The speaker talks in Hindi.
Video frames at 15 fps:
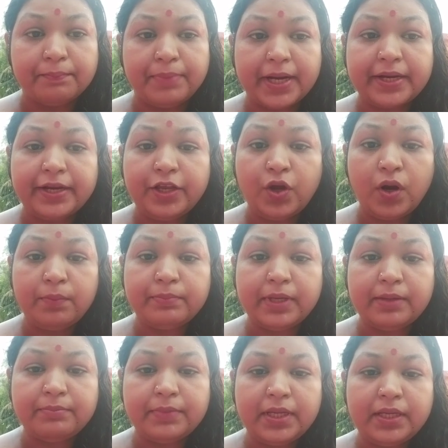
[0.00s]
बकरी और
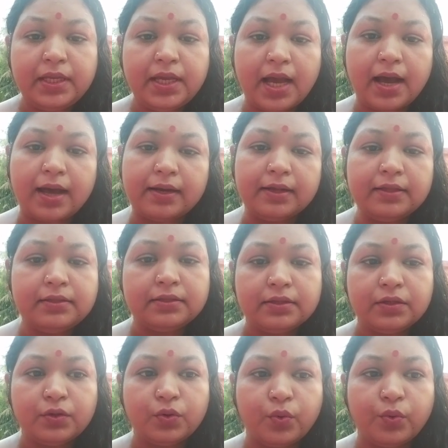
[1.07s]
मेमने की हालत
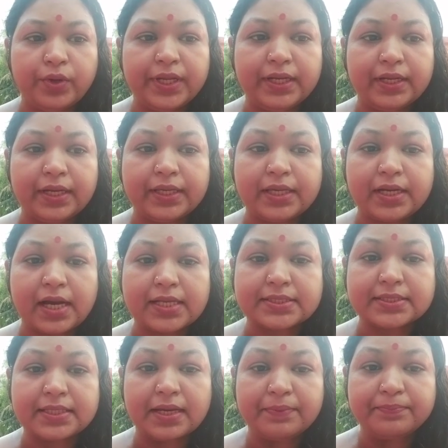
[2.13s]
होने लगी
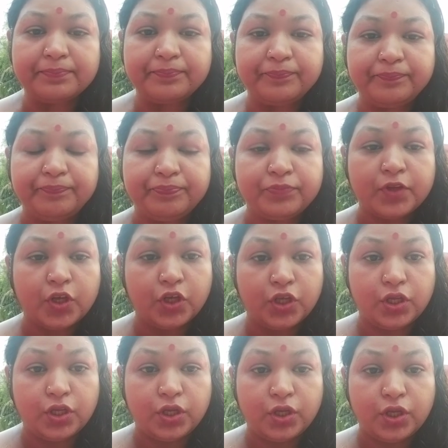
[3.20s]
खस्ता
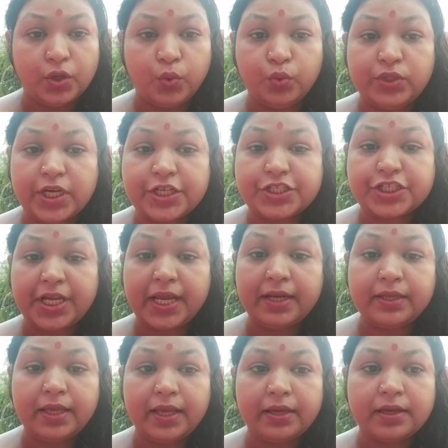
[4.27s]
उधर शेर
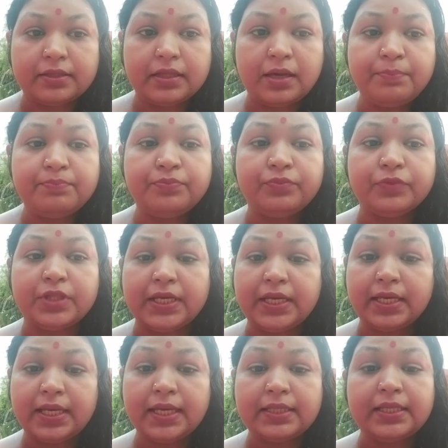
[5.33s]
के कदम
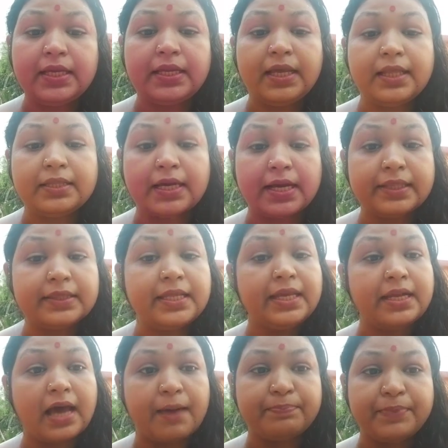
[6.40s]
धीरे धीरे धरती
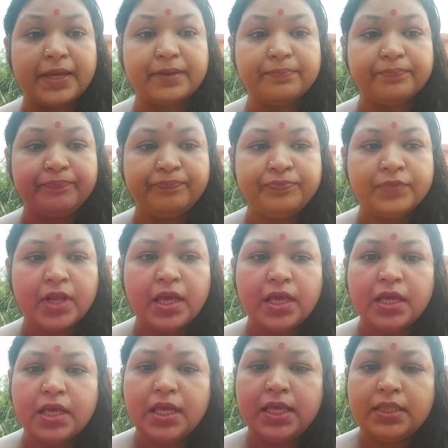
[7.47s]
नापे
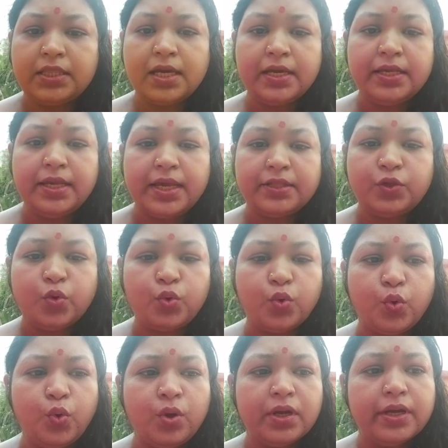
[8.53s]
इधर ये
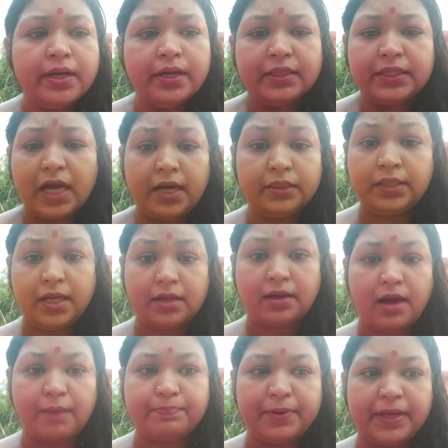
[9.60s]
दोनों थर थर
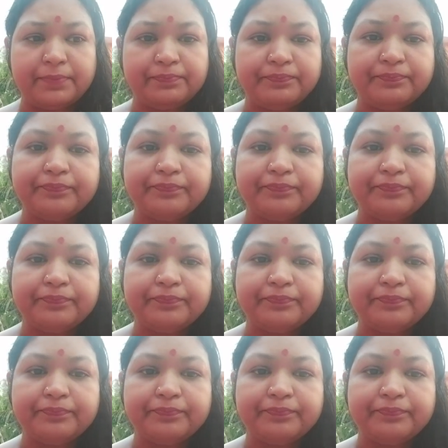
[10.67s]
कापे